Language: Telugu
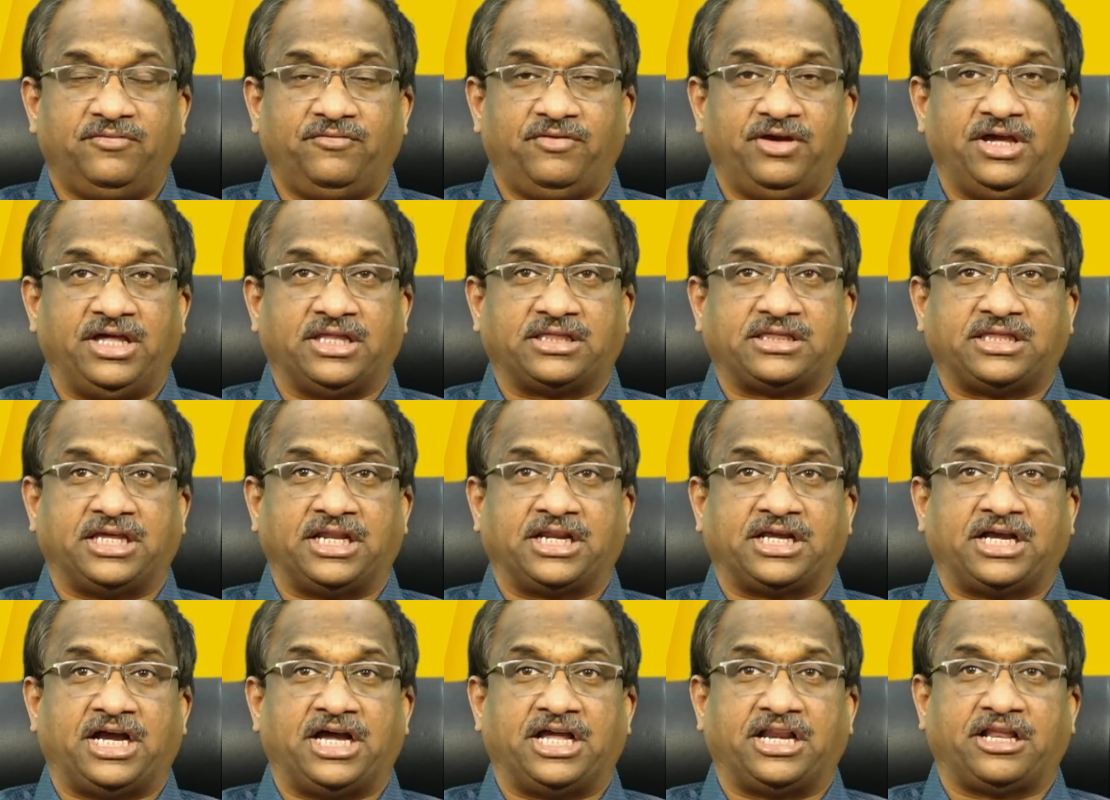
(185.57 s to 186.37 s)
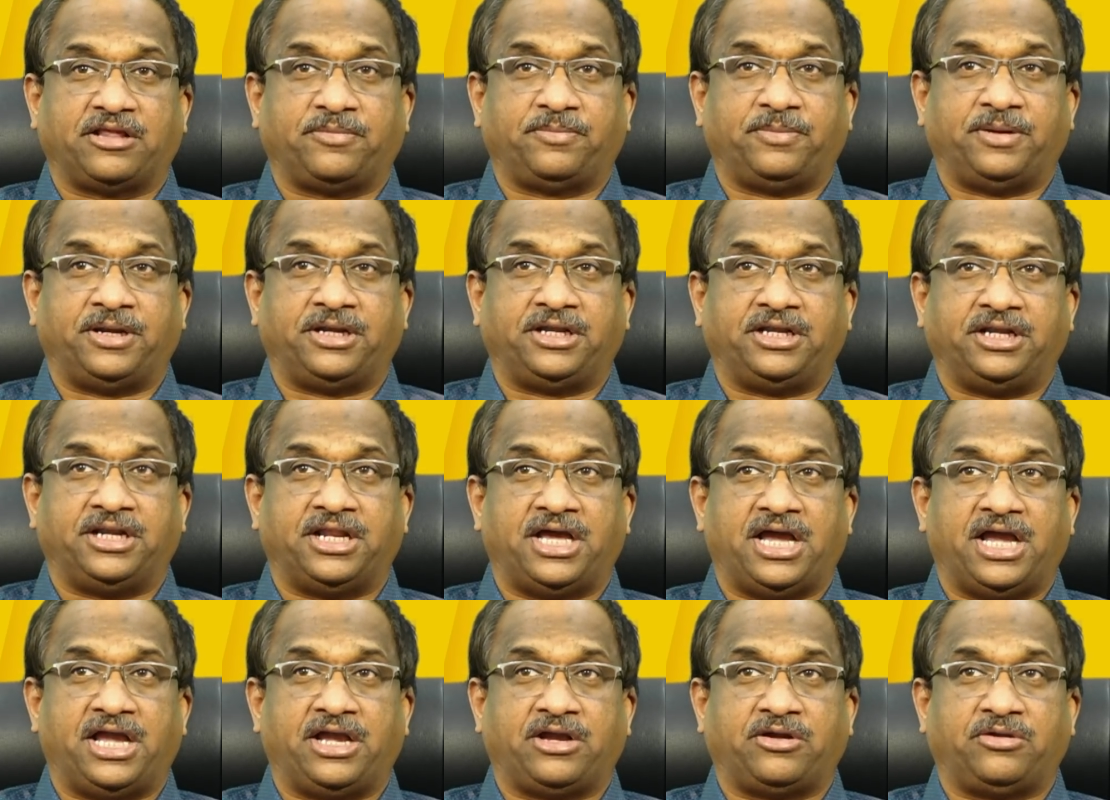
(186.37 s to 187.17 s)
వైఎస్ఆర్ కాంగ్రెస్ పార్టీ
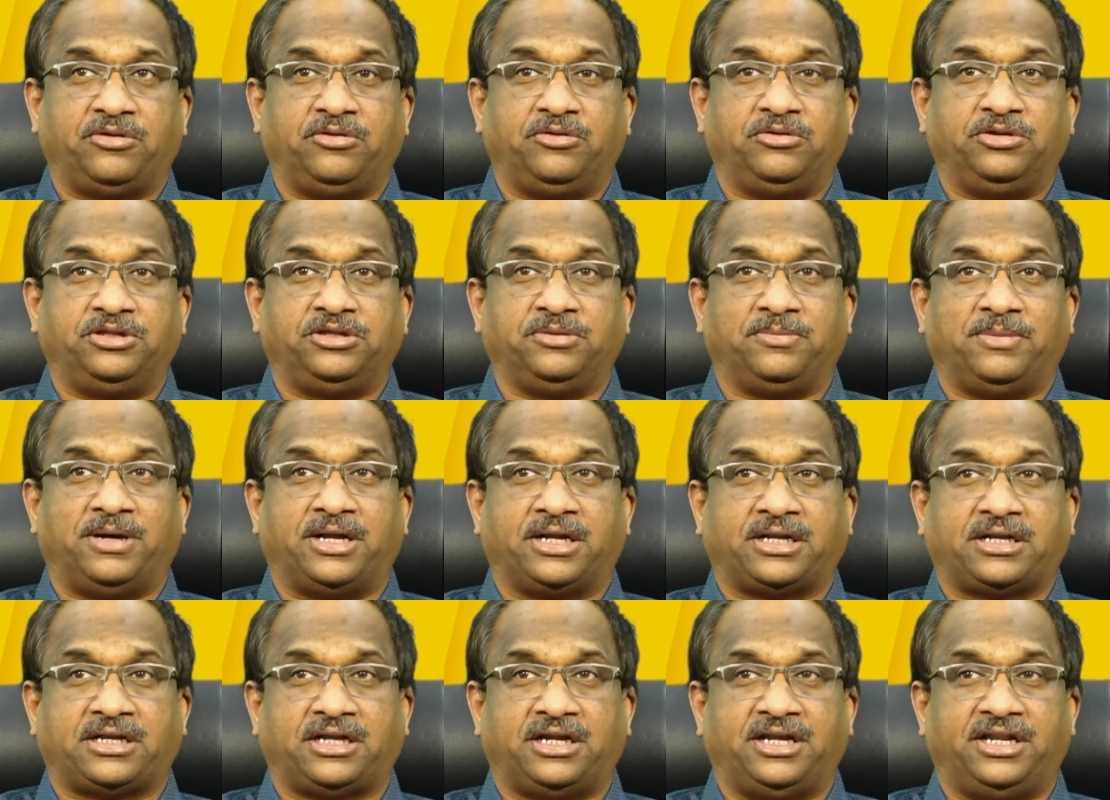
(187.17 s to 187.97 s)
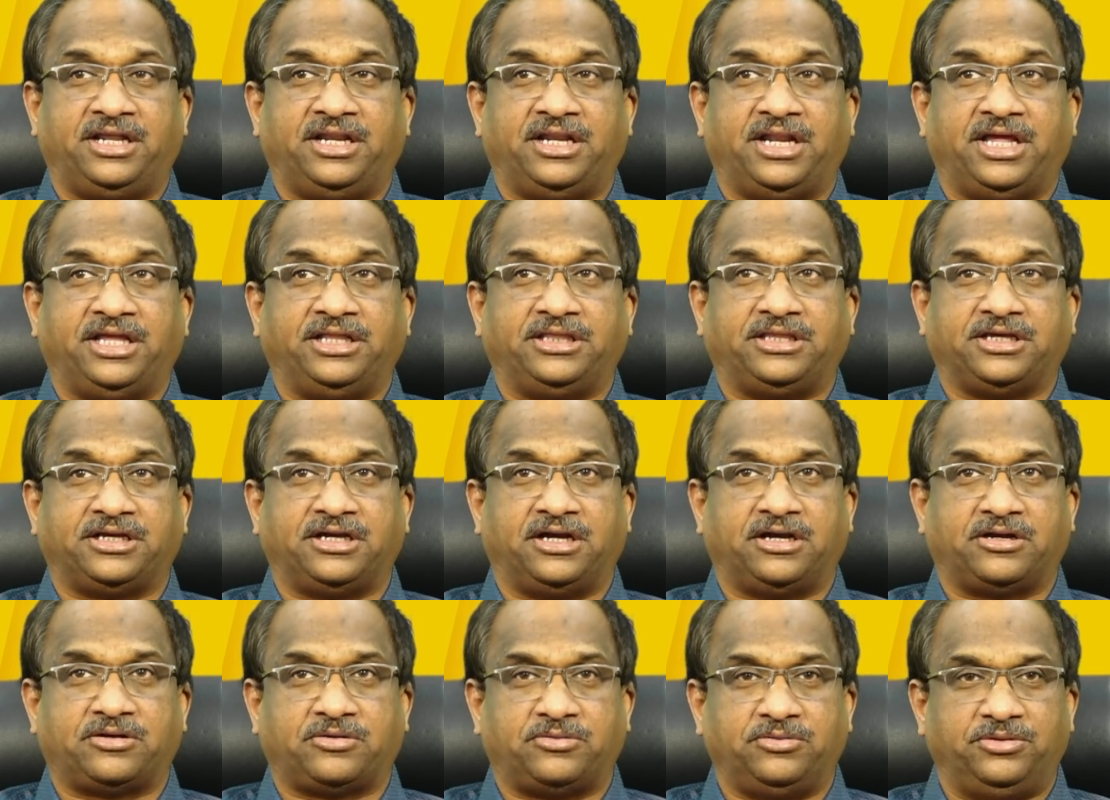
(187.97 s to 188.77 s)
నాయకుని గురించి మాట్లాడే నైతిక
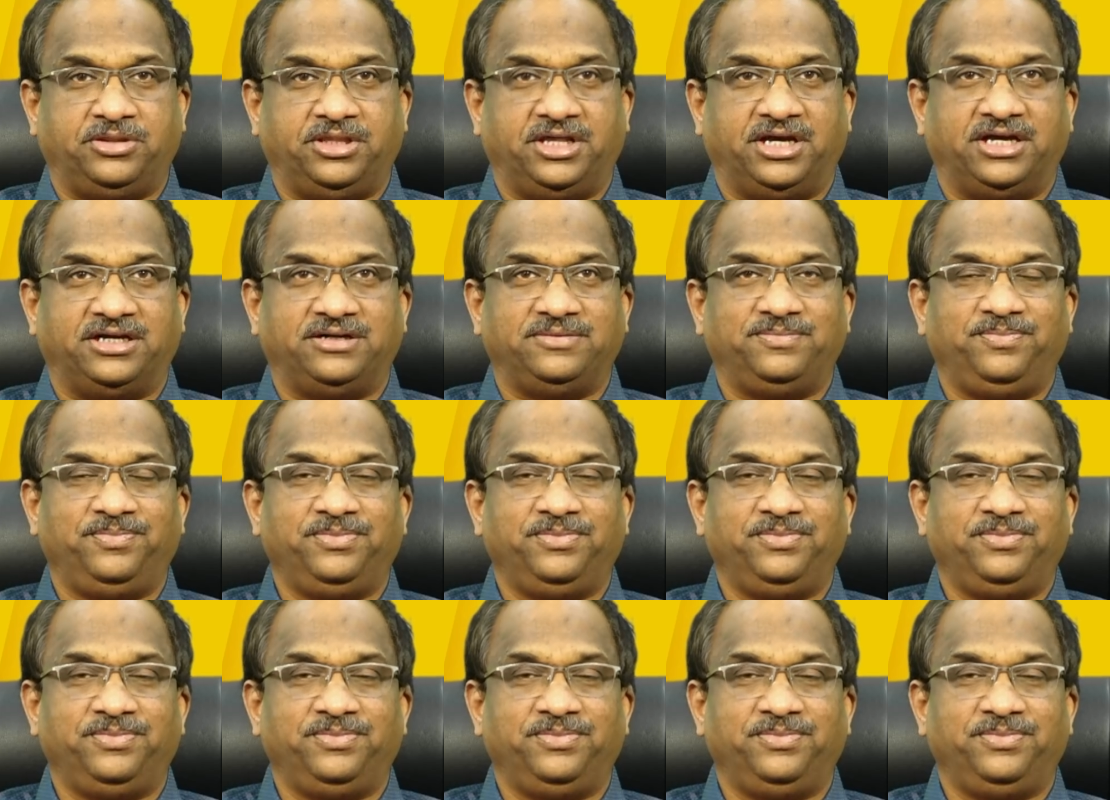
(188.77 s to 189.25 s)
హక్కుందా